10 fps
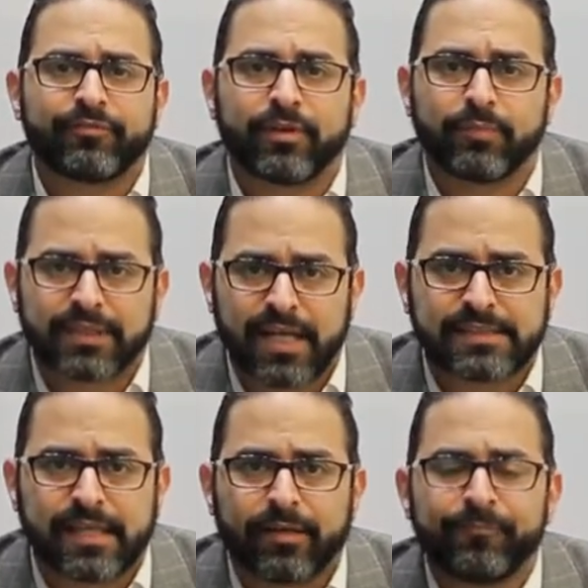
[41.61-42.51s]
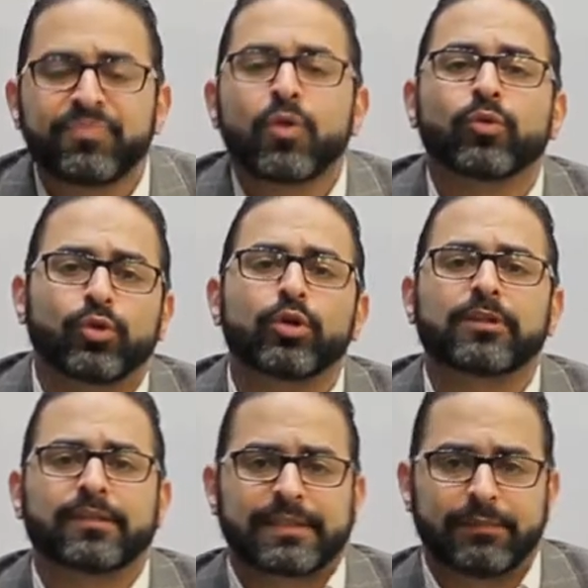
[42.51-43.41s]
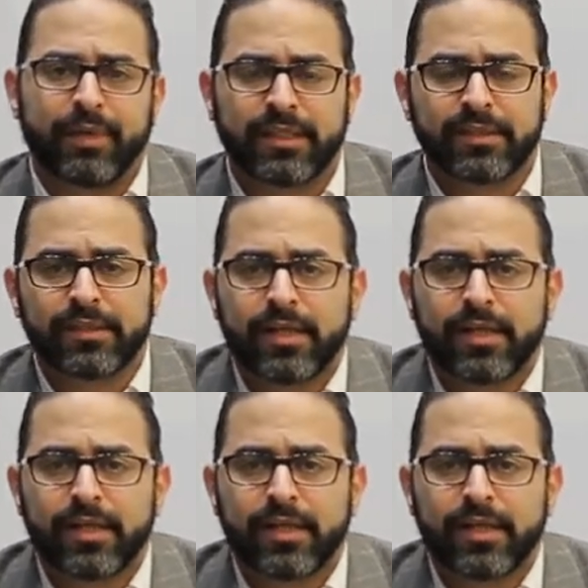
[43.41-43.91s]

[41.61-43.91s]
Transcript: في المدرسه ودول تطعيمين